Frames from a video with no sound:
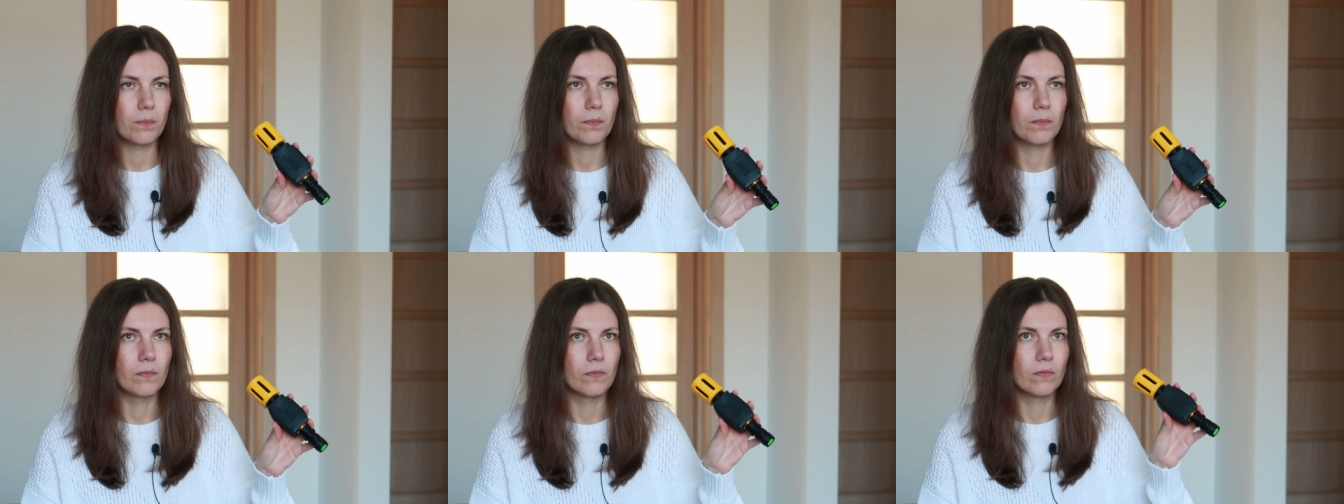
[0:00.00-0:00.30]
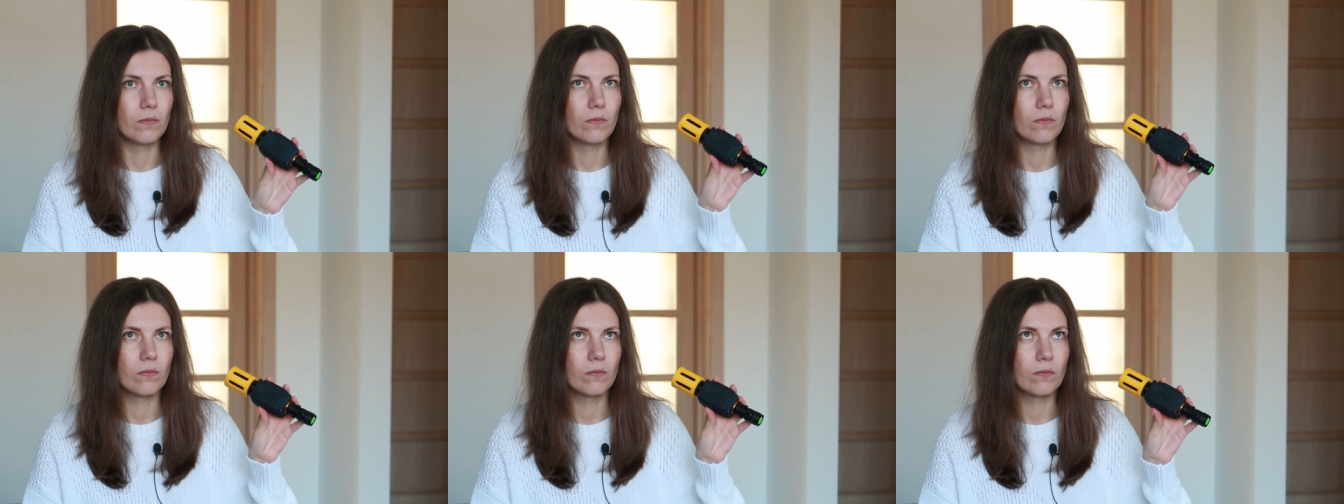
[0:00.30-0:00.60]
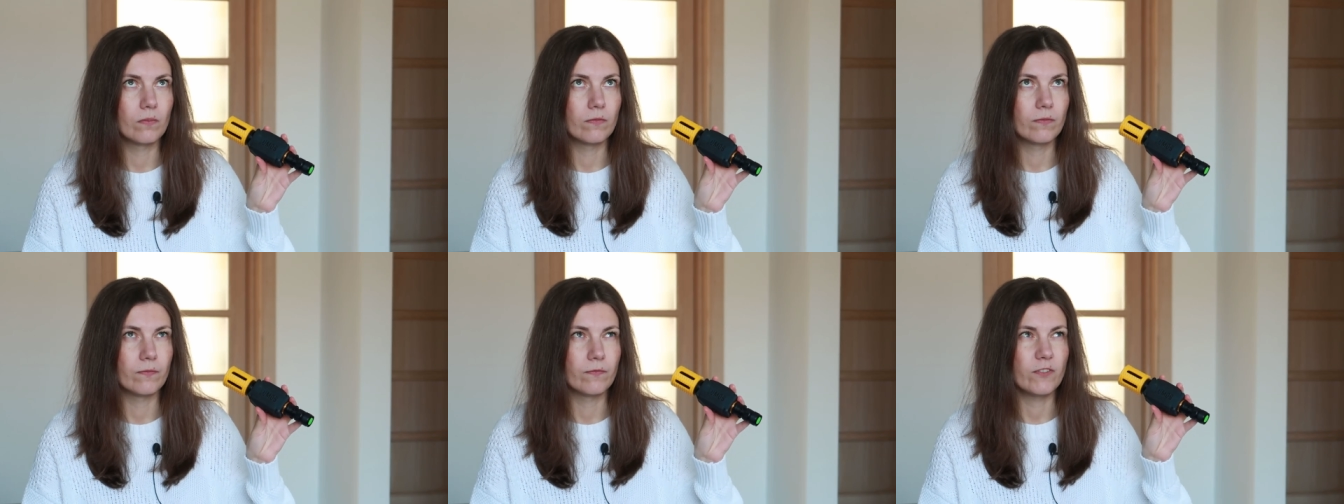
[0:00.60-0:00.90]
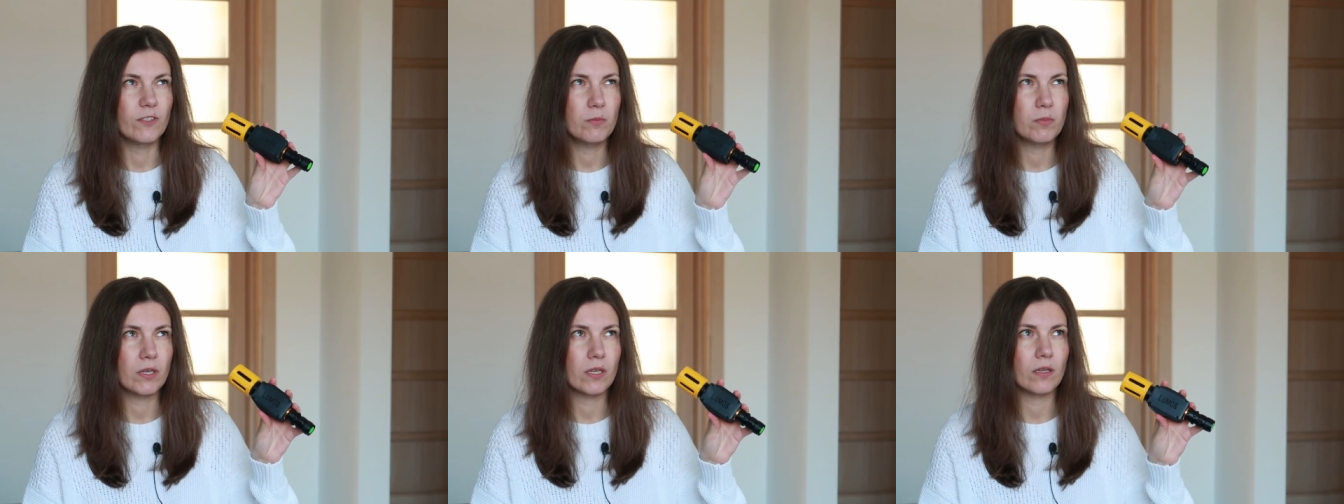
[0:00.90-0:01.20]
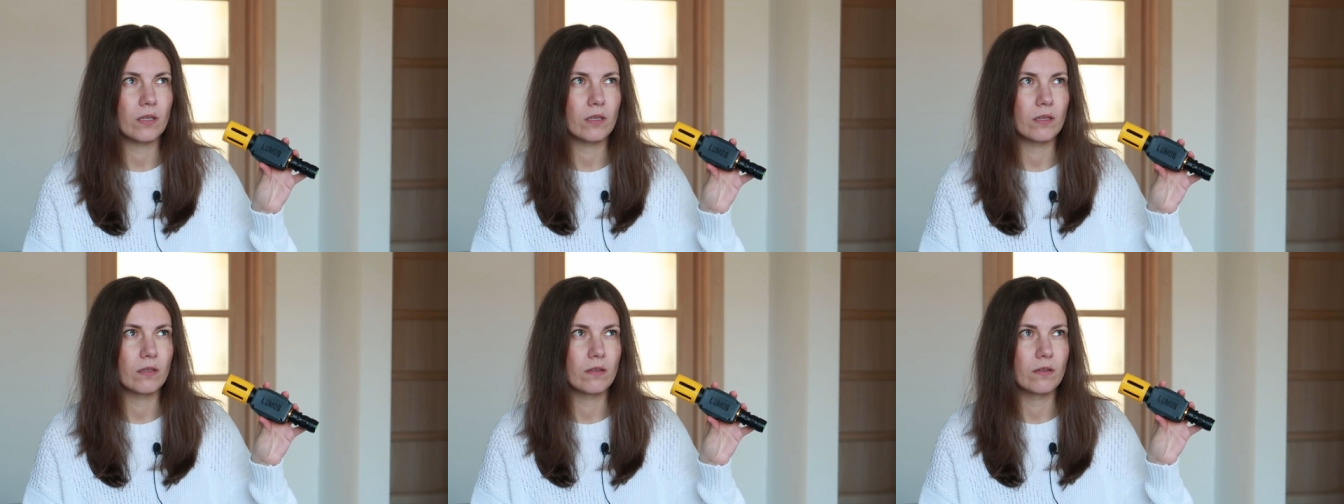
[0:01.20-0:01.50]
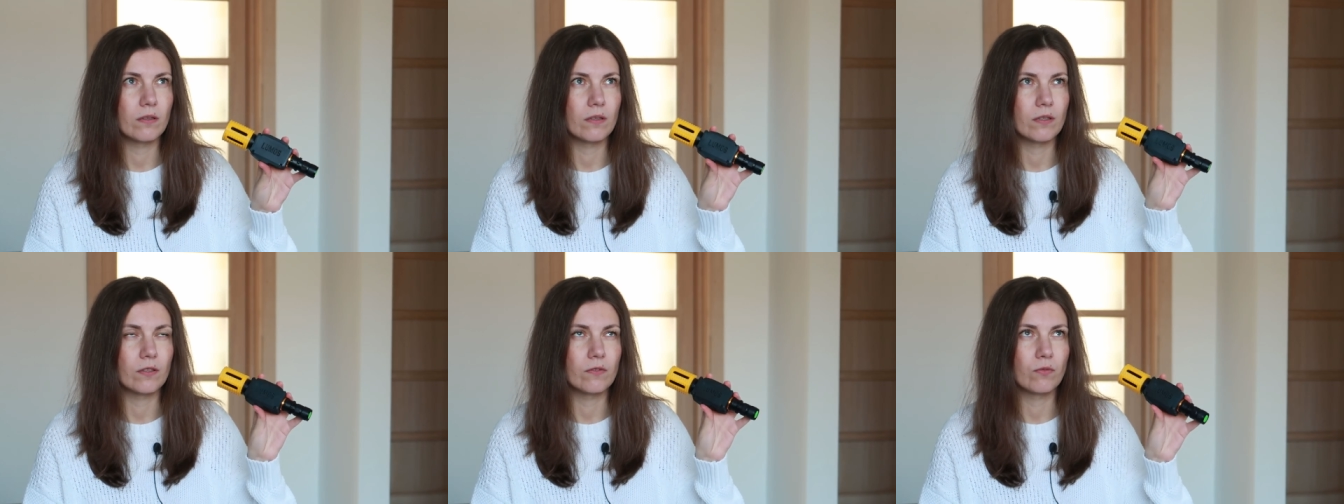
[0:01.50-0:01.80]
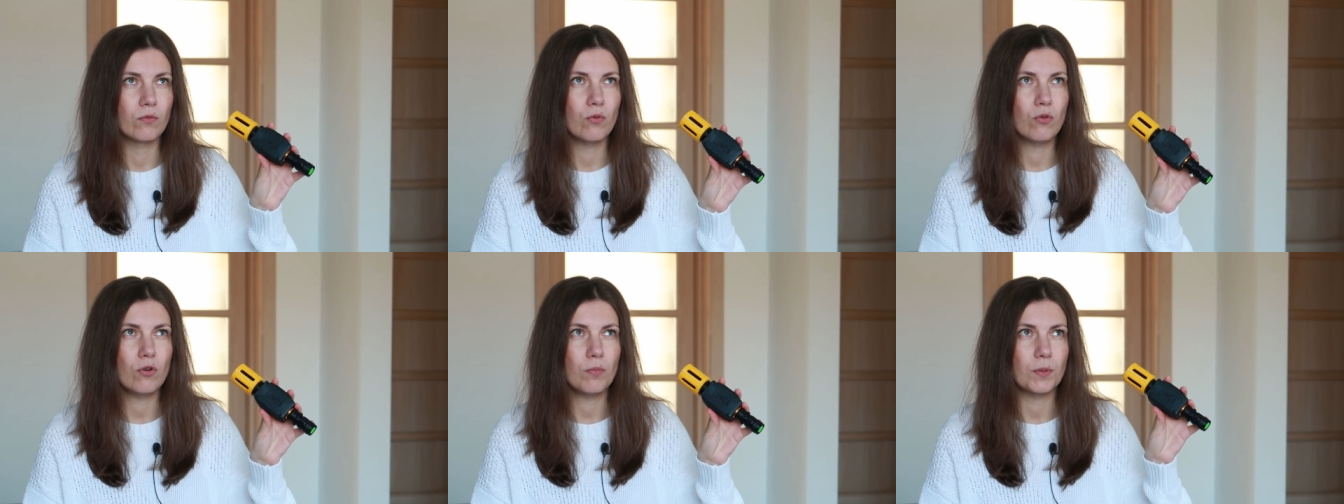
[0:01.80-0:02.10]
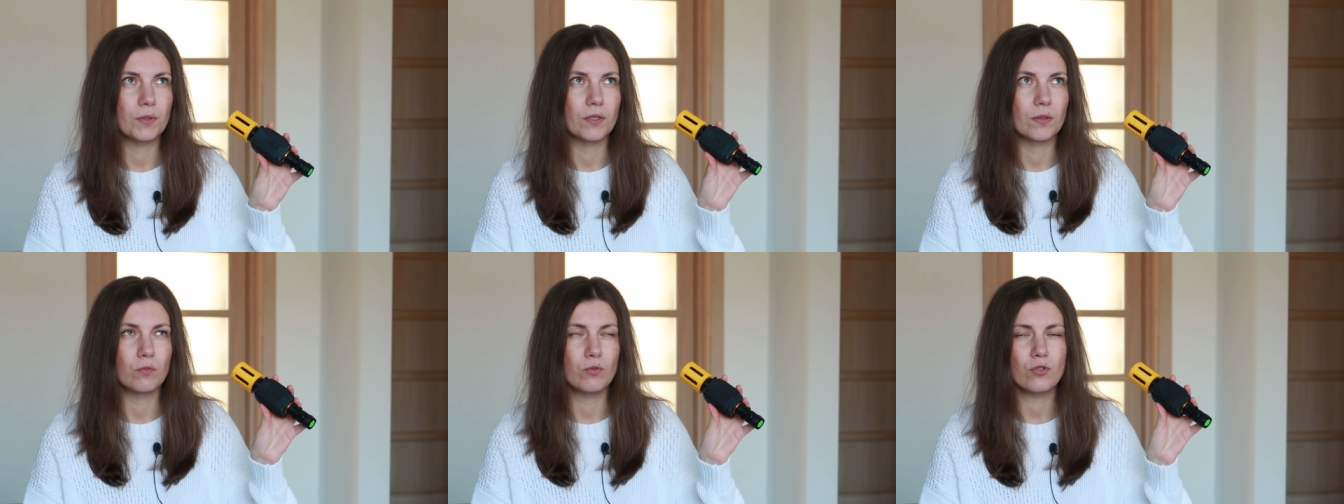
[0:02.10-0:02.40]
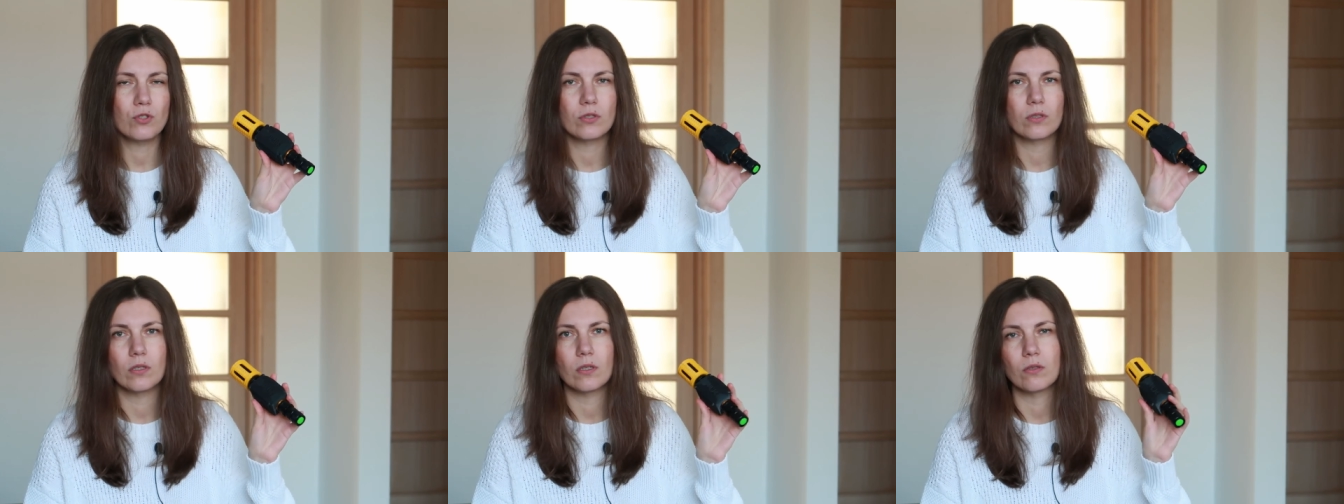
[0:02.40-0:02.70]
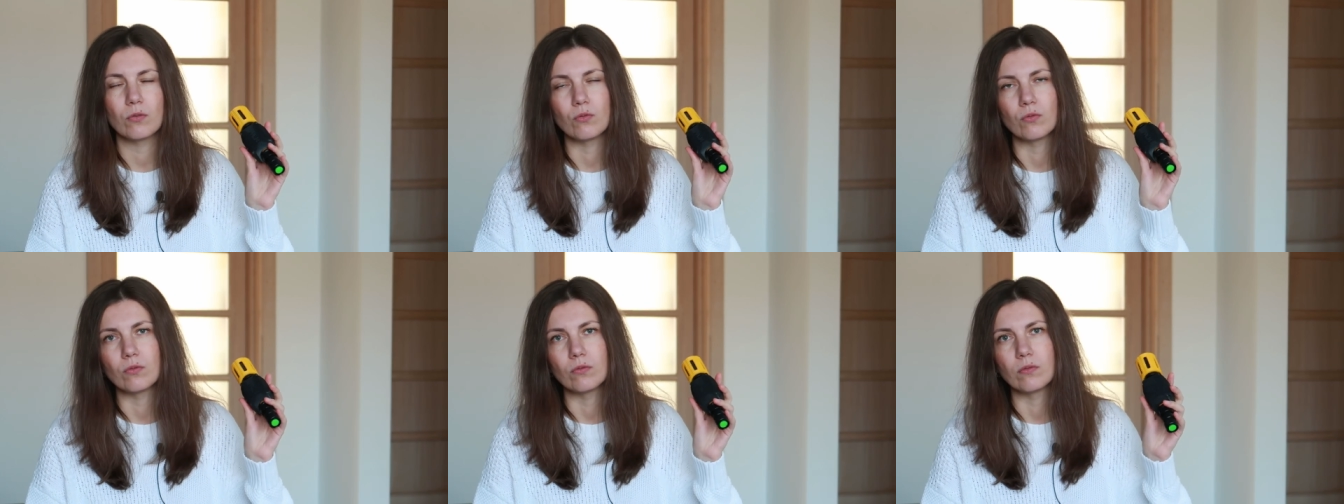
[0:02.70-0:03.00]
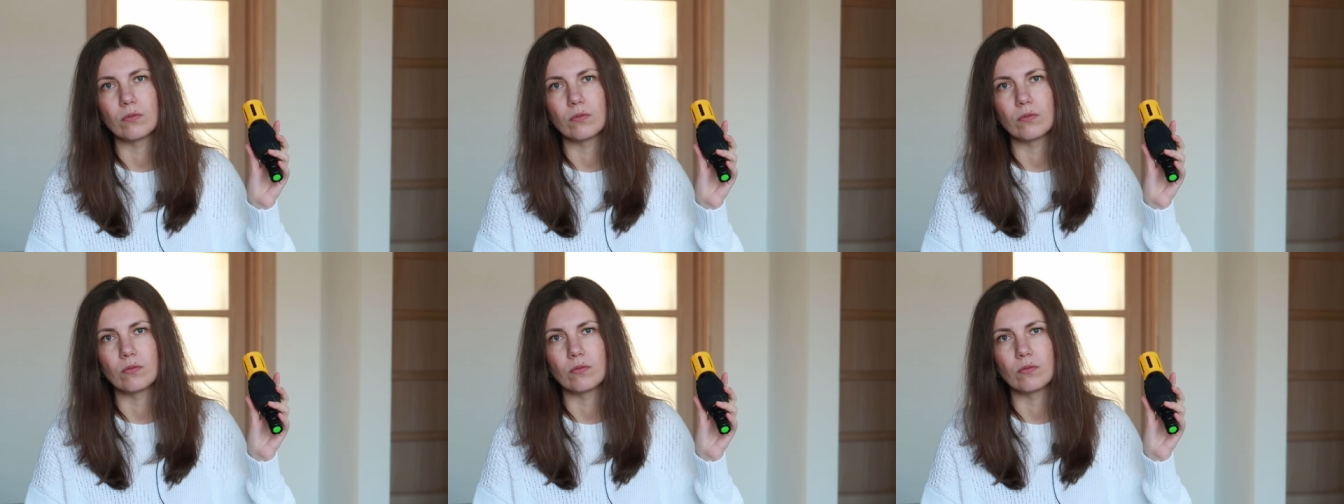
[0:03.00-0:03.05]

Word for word: Выбрала его, потому что